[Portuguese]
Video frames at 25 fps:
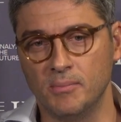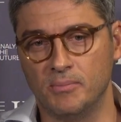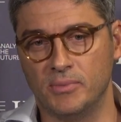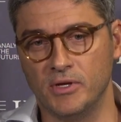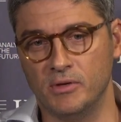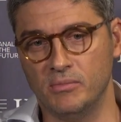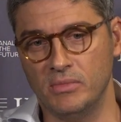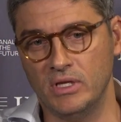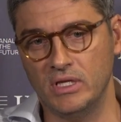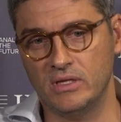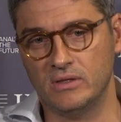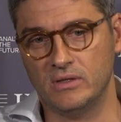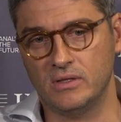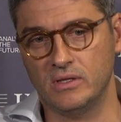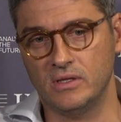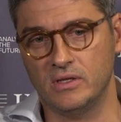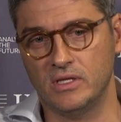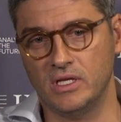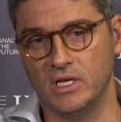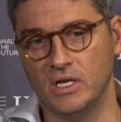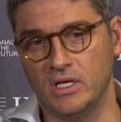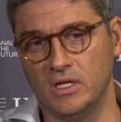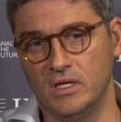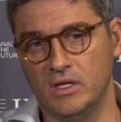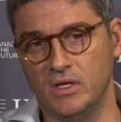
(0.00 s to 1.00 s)
permite
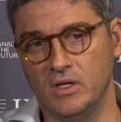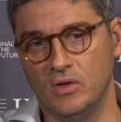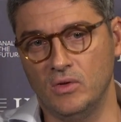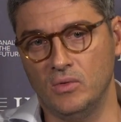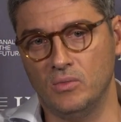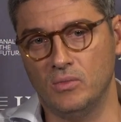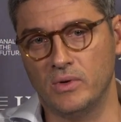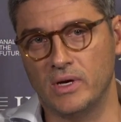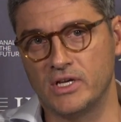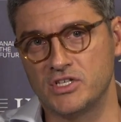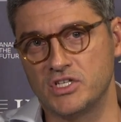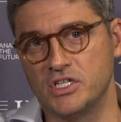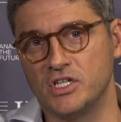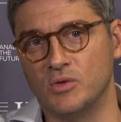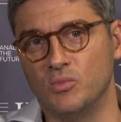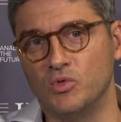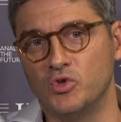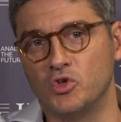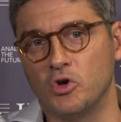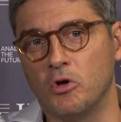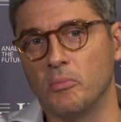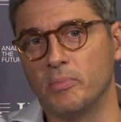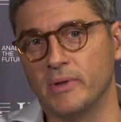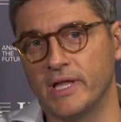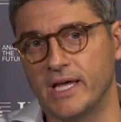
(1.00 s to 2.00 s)
ter aqui uma agenda
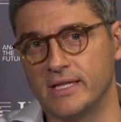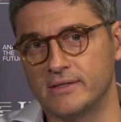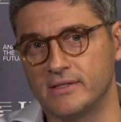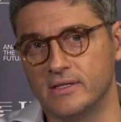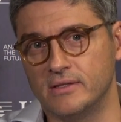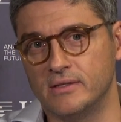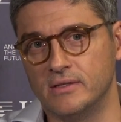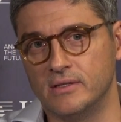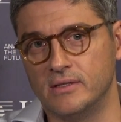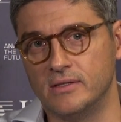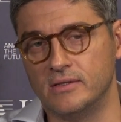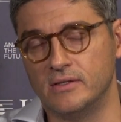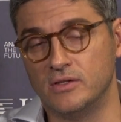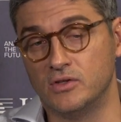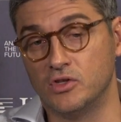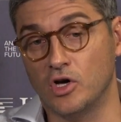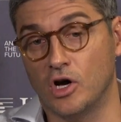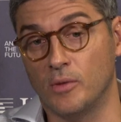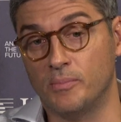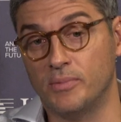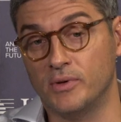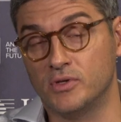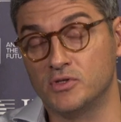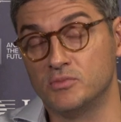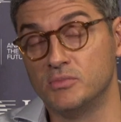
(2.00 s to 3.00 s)
muito completa de, de
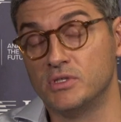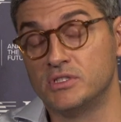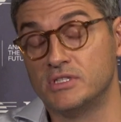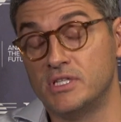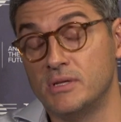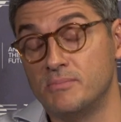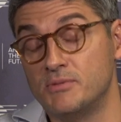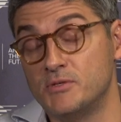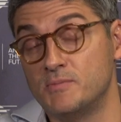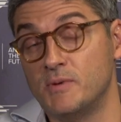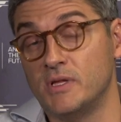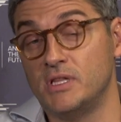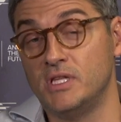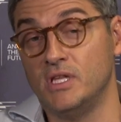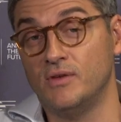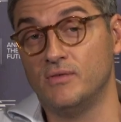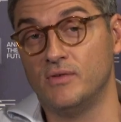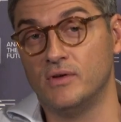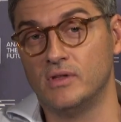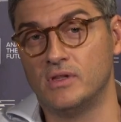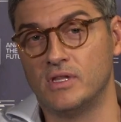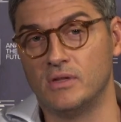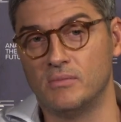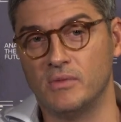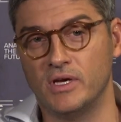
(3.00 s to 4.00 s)
tópicos, mas na
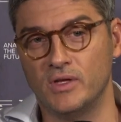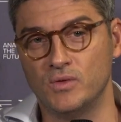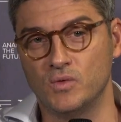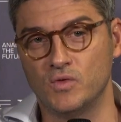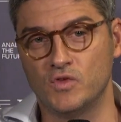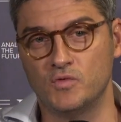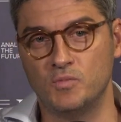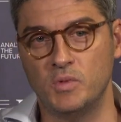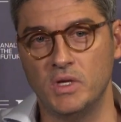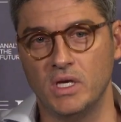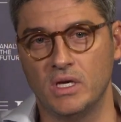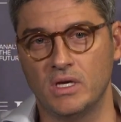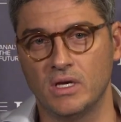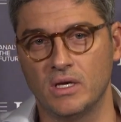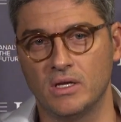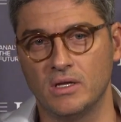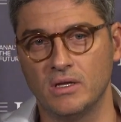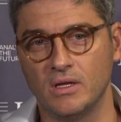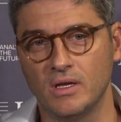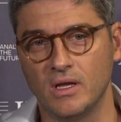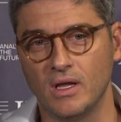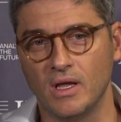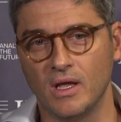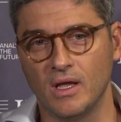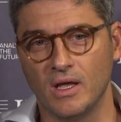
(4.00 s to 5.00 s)
perspectiva também do speaker,
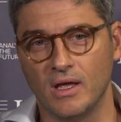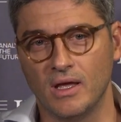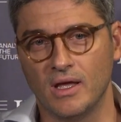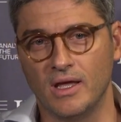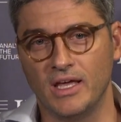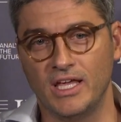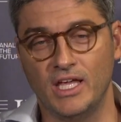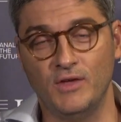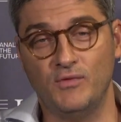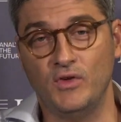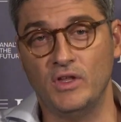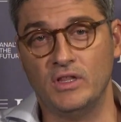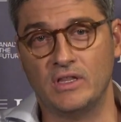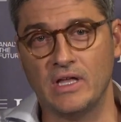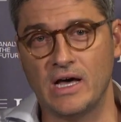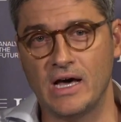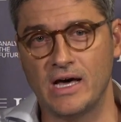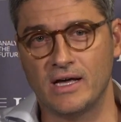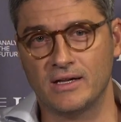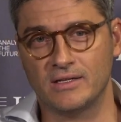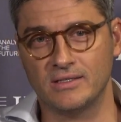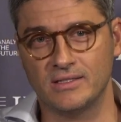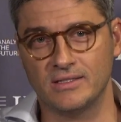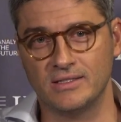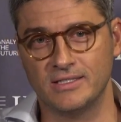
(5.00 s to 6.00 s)
uh,
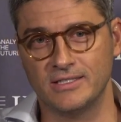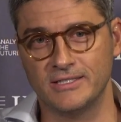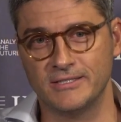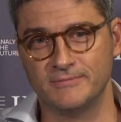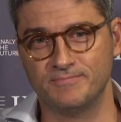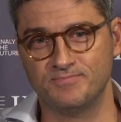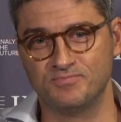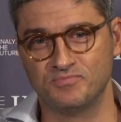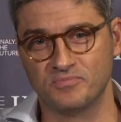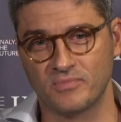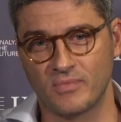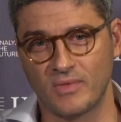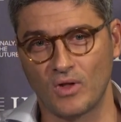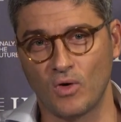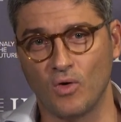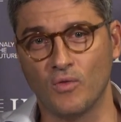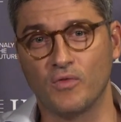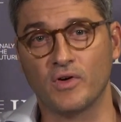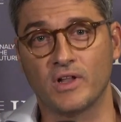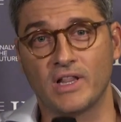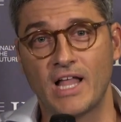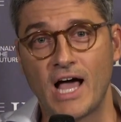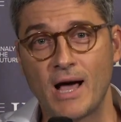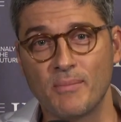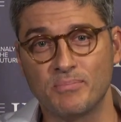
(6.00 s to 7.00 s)
evitar uh,
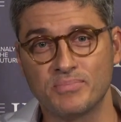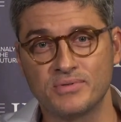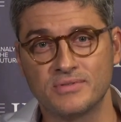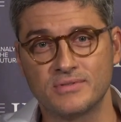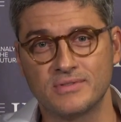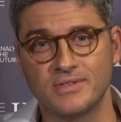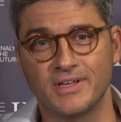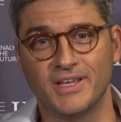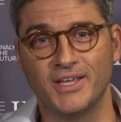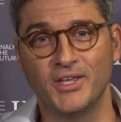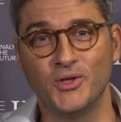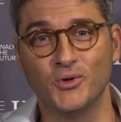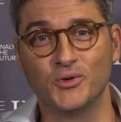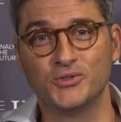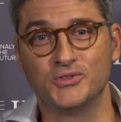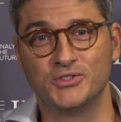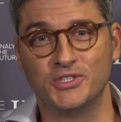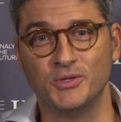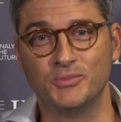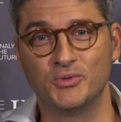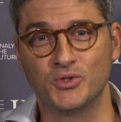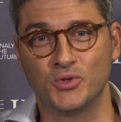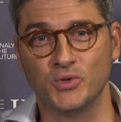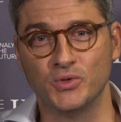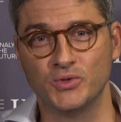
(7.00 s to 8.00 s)
overlaps em outro
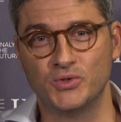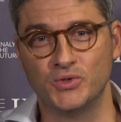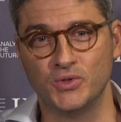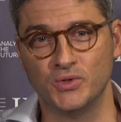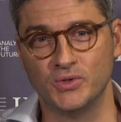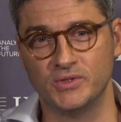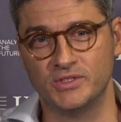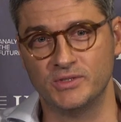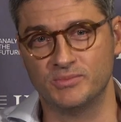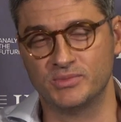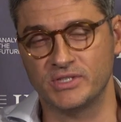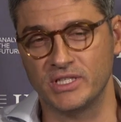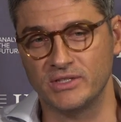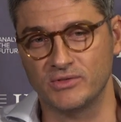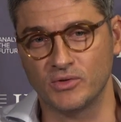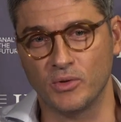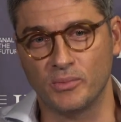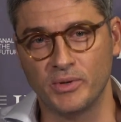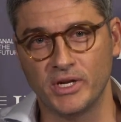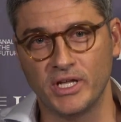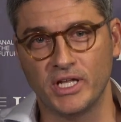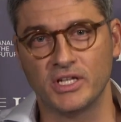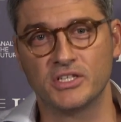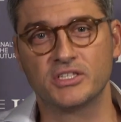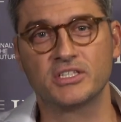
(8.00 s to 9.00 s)
tipo de conteúdos e, portanto,
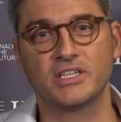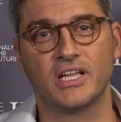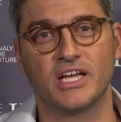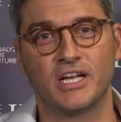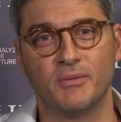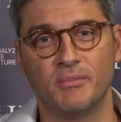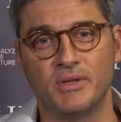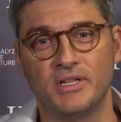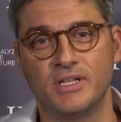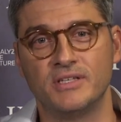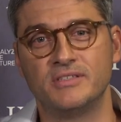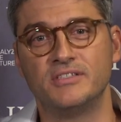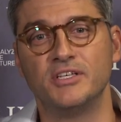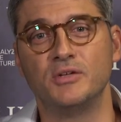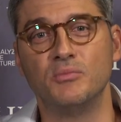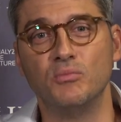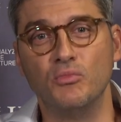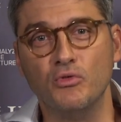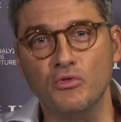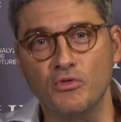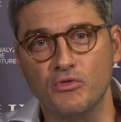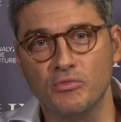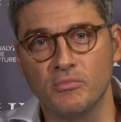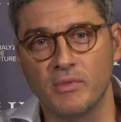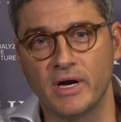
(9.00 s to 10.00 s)
obriga-nos claramente a ser
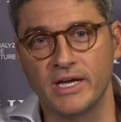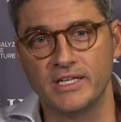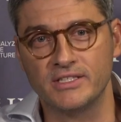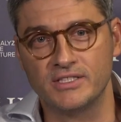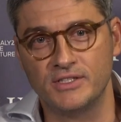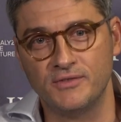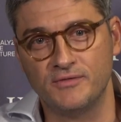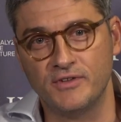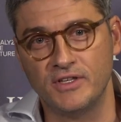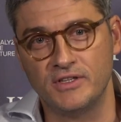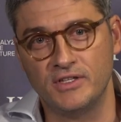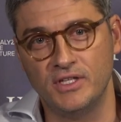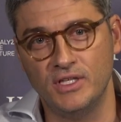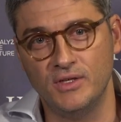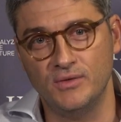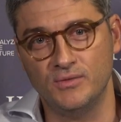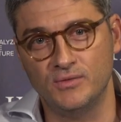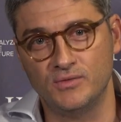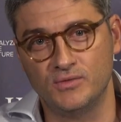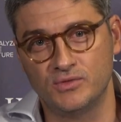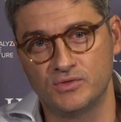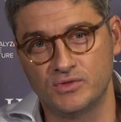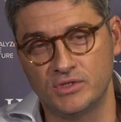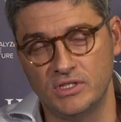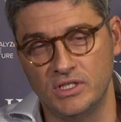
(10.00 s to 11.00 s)
muito mais
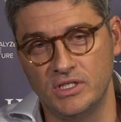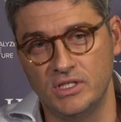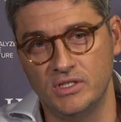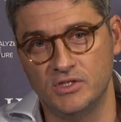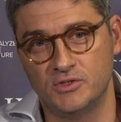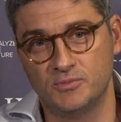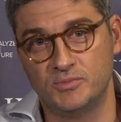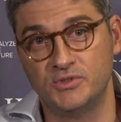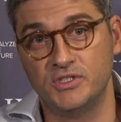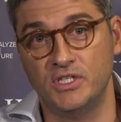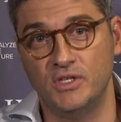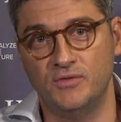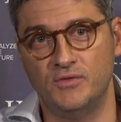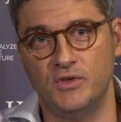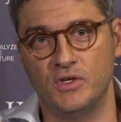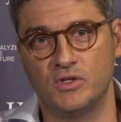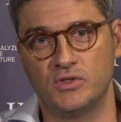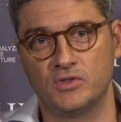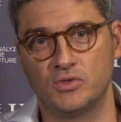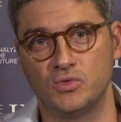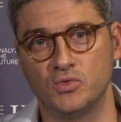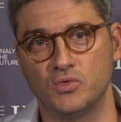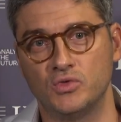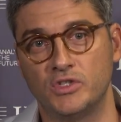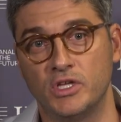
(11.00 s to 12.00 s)
efetivos e
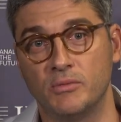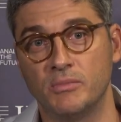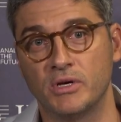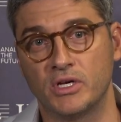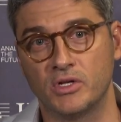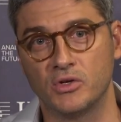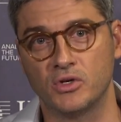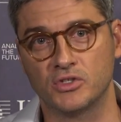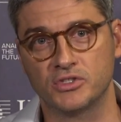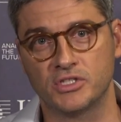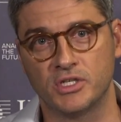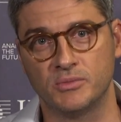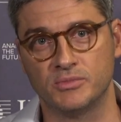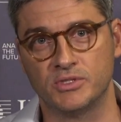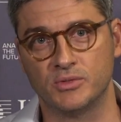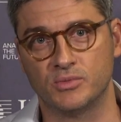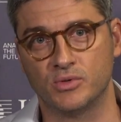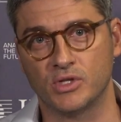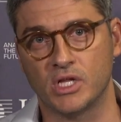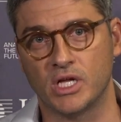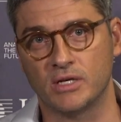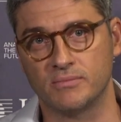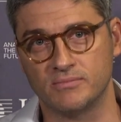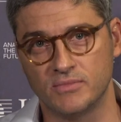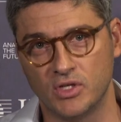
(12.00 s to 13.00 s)
específicos no tema que nós queremos
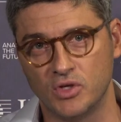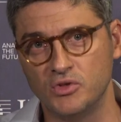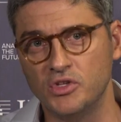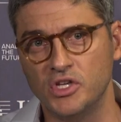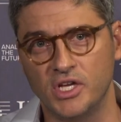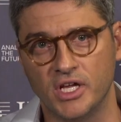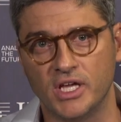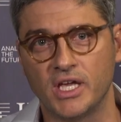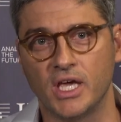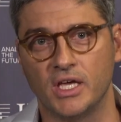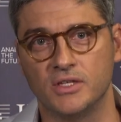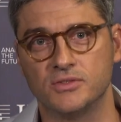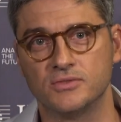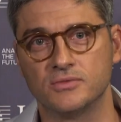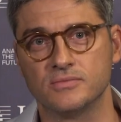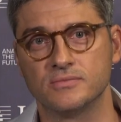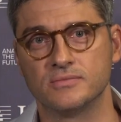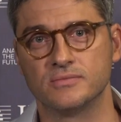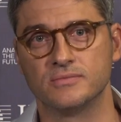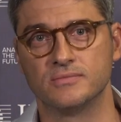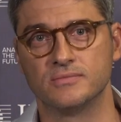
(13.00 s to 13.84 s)
abordar. Eu diria que é isso.